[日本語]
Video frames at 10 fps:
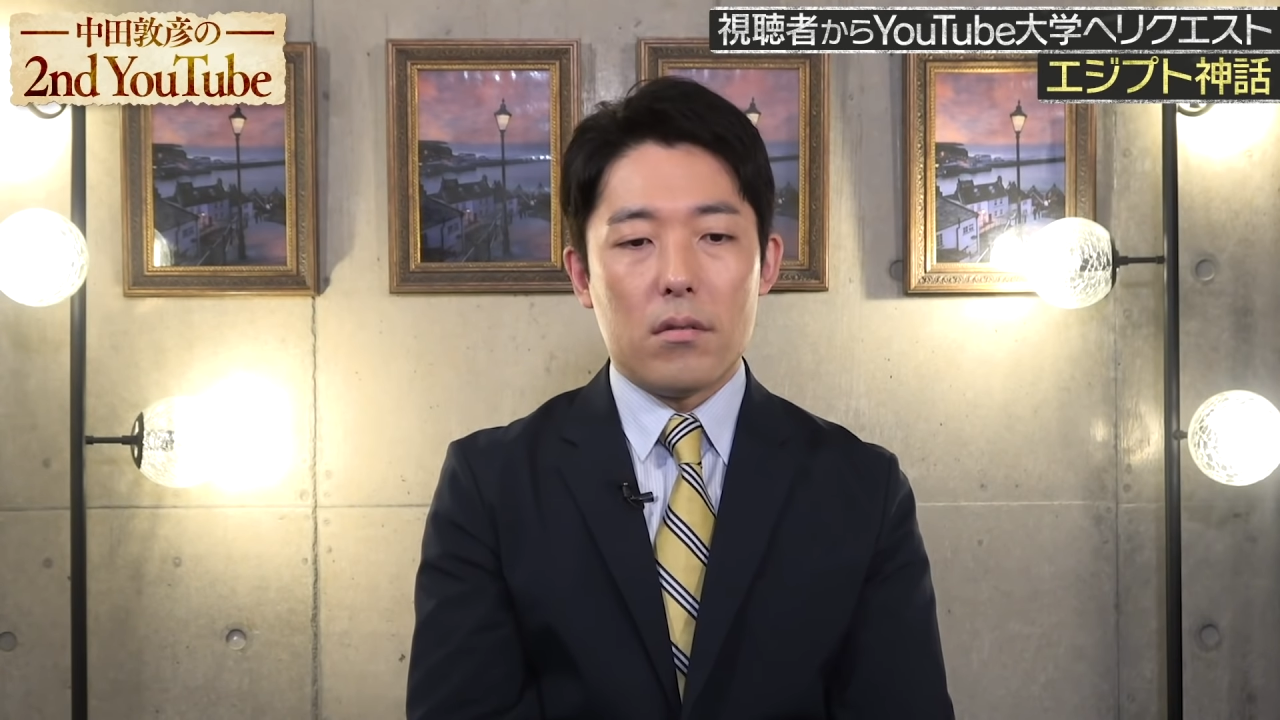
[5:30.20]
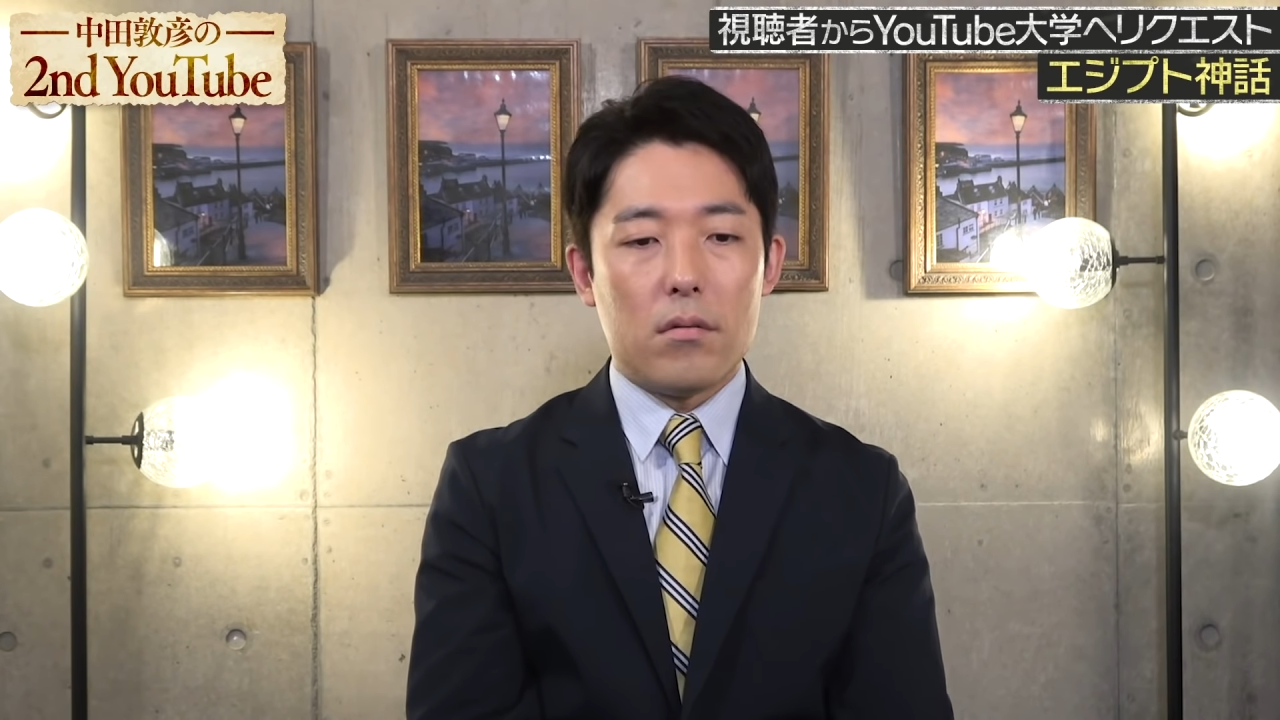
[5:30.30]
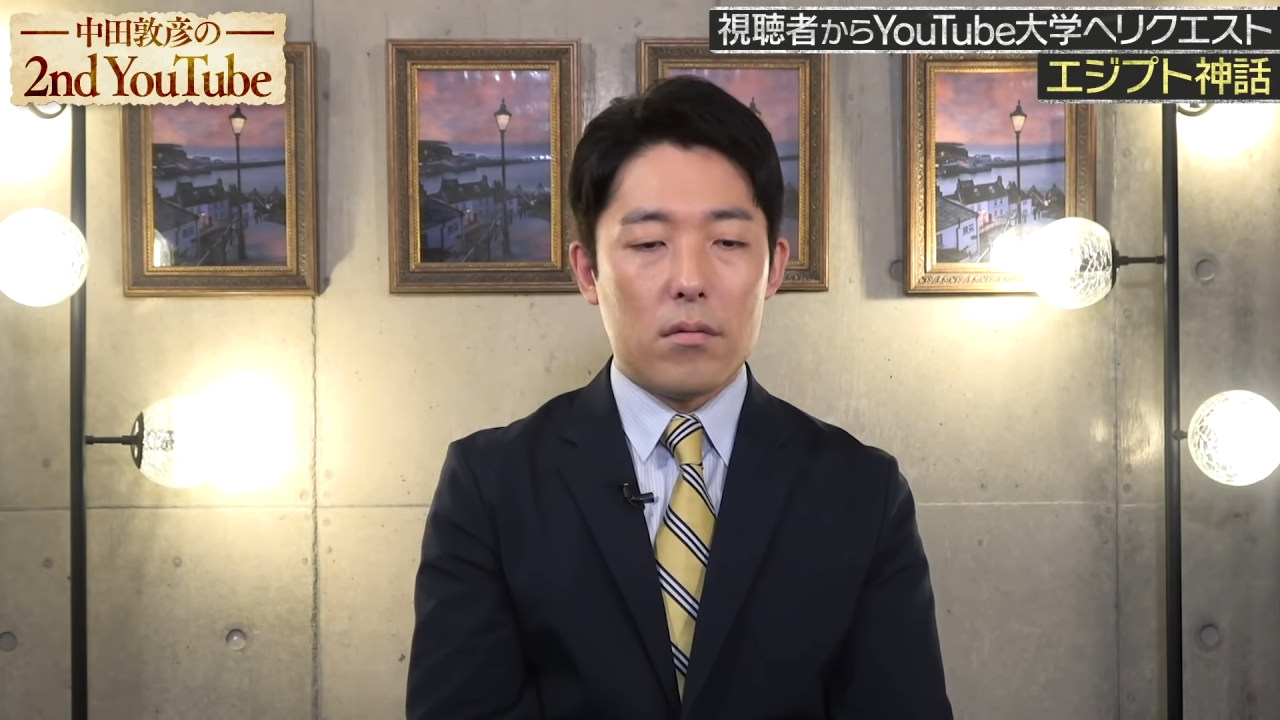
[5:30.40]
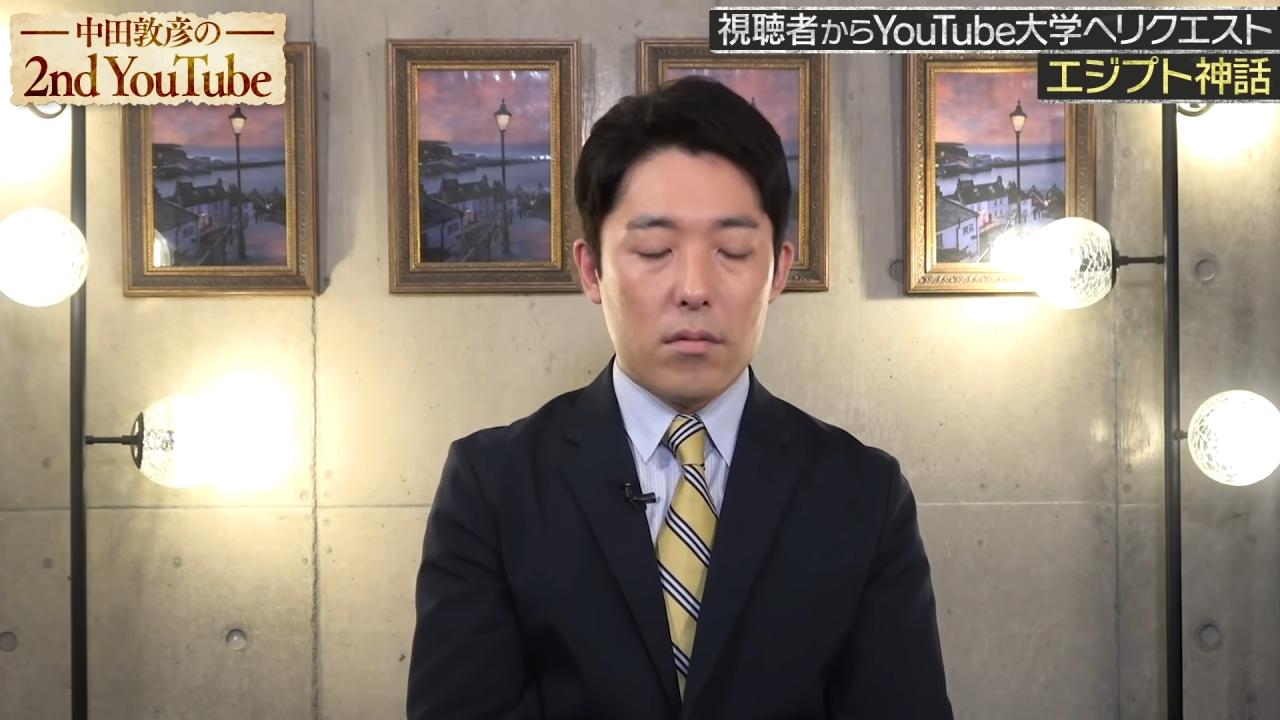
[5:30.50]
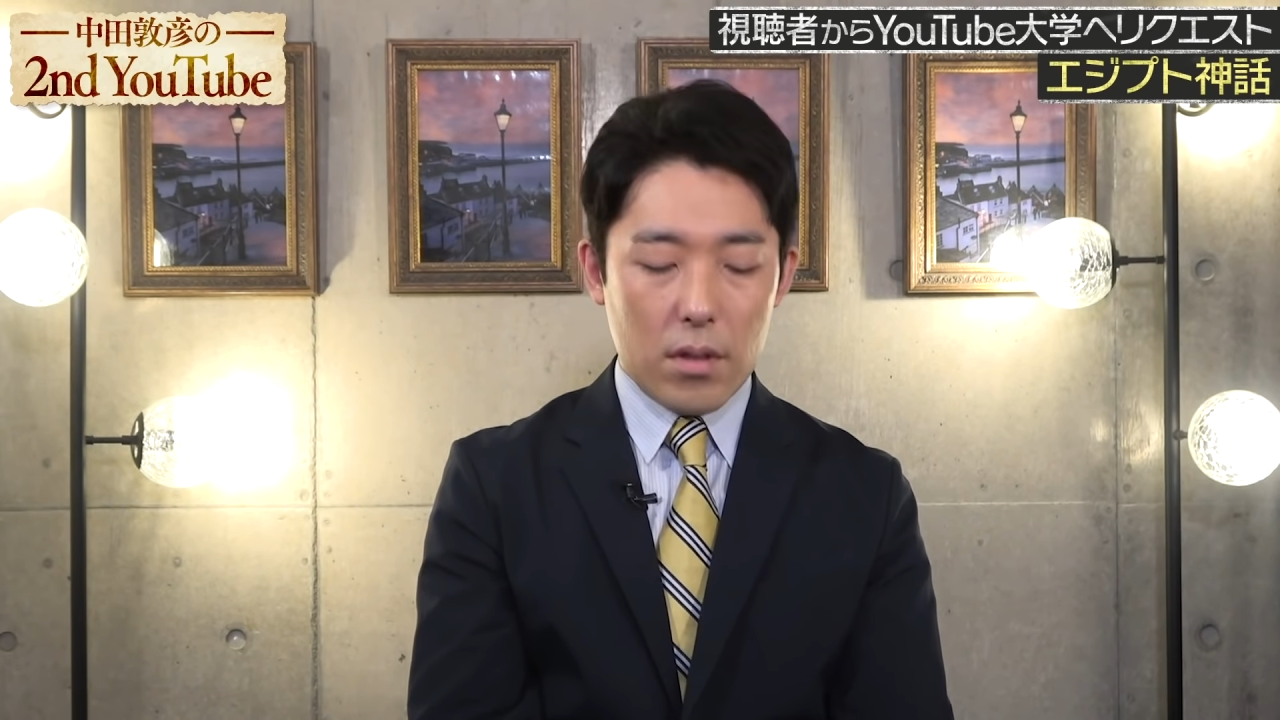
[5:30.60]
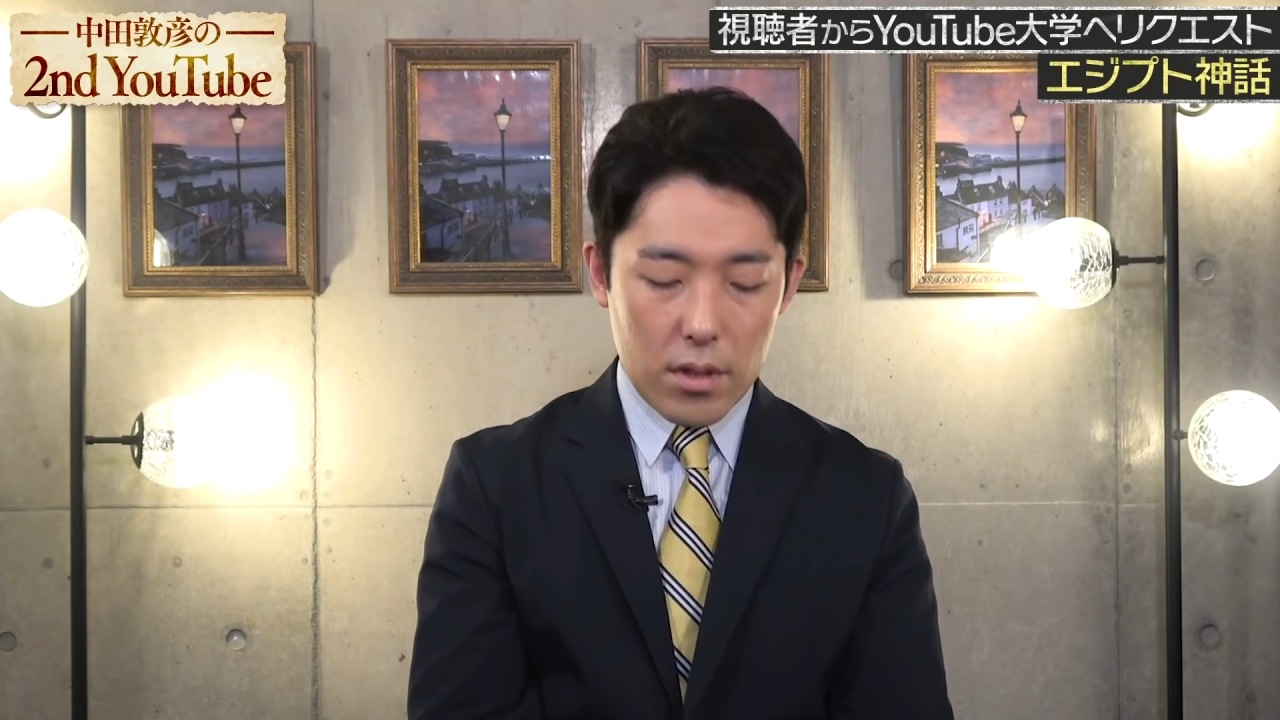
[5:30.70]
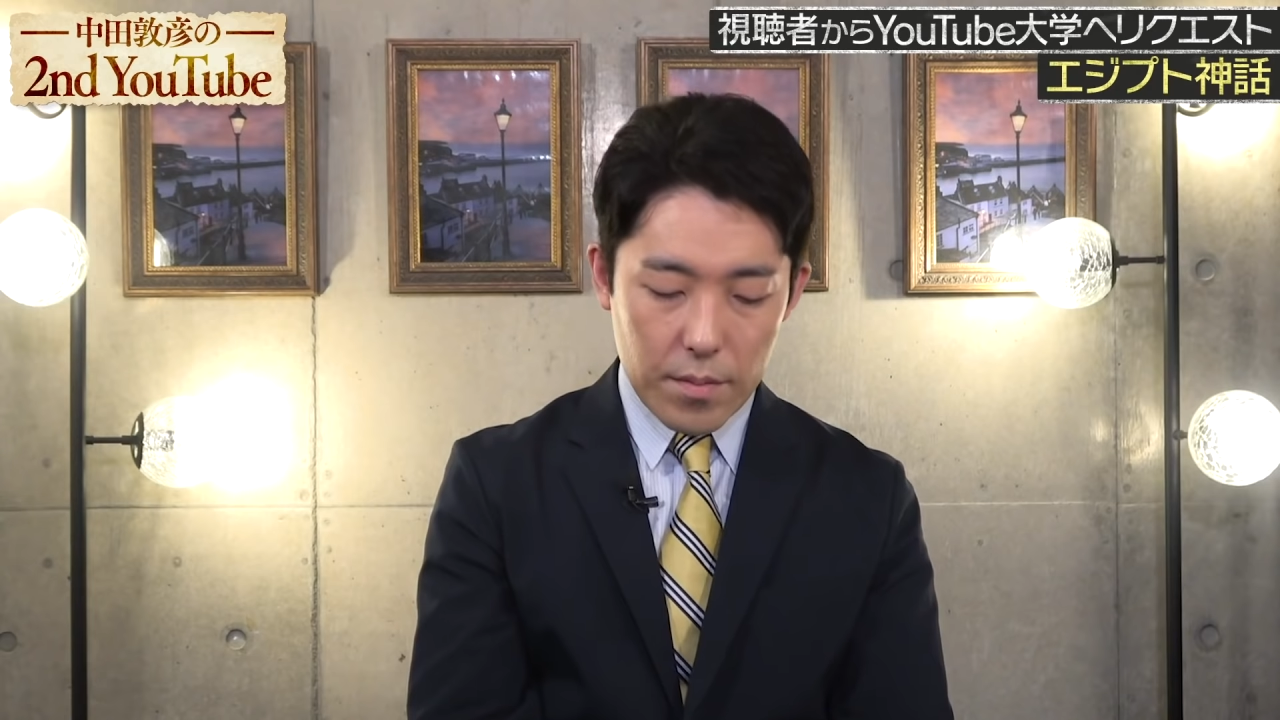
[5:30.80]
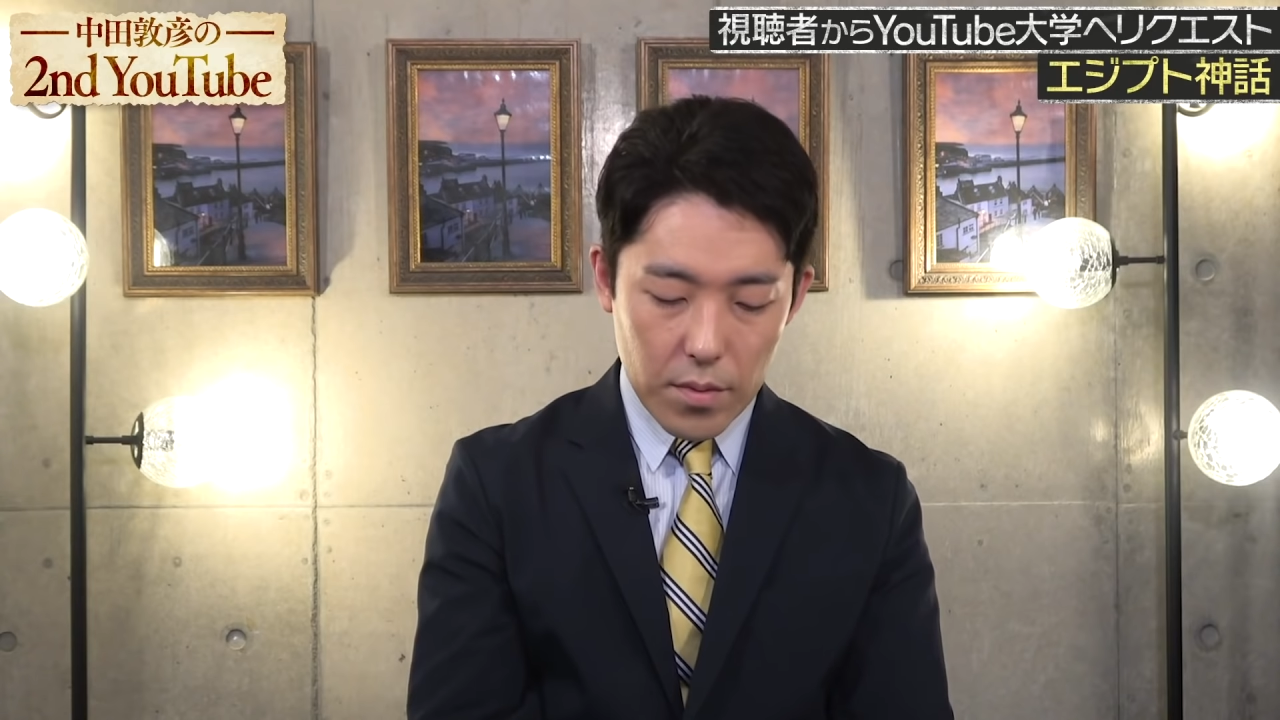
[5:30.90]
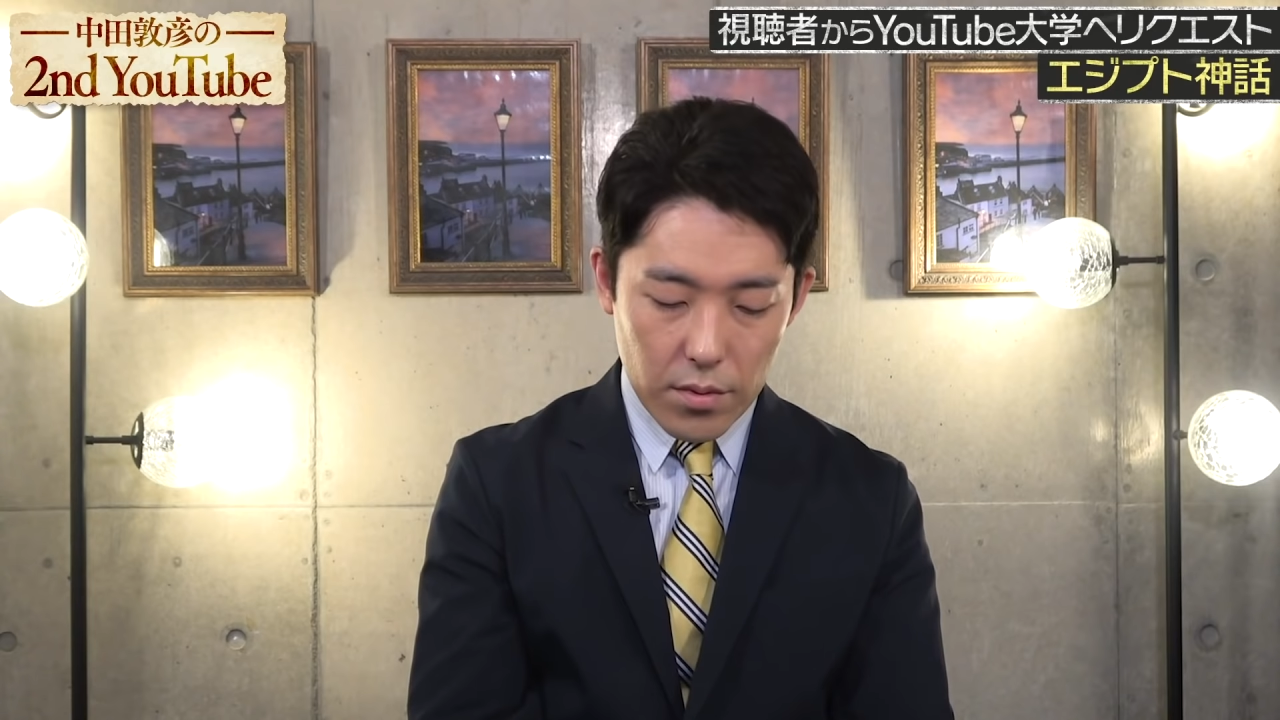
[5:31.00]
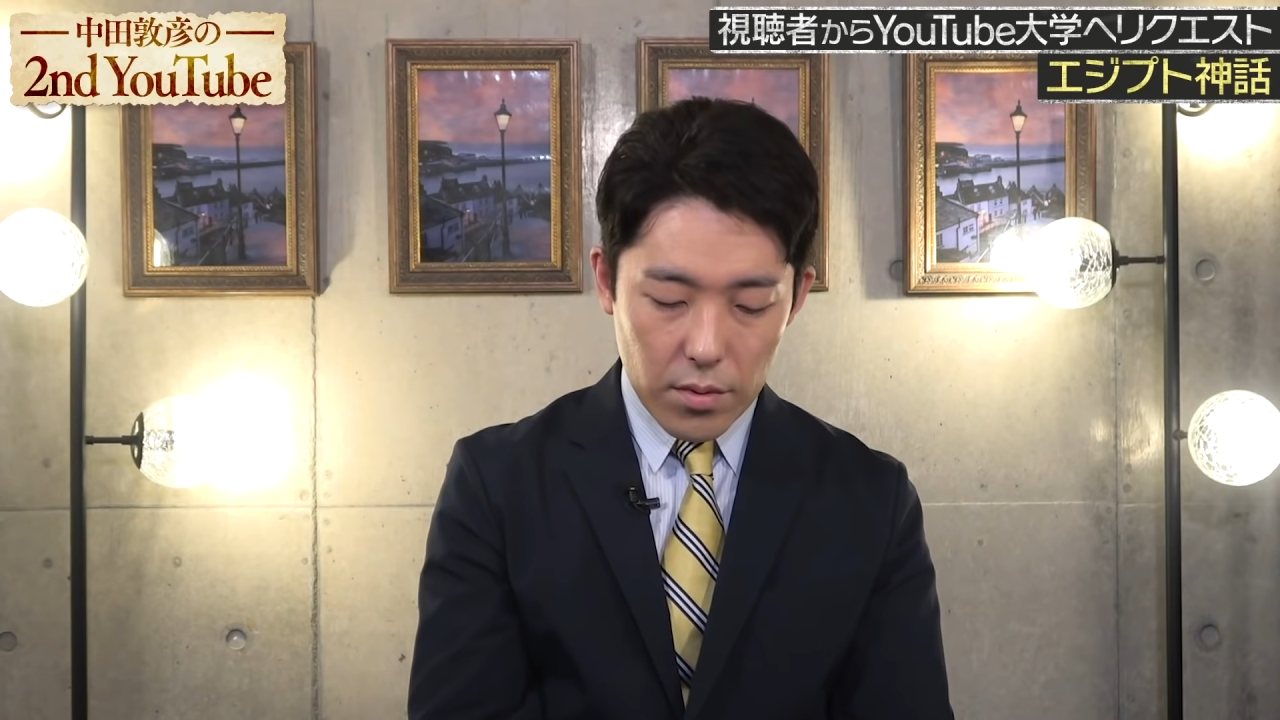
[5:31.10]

うん、エジプト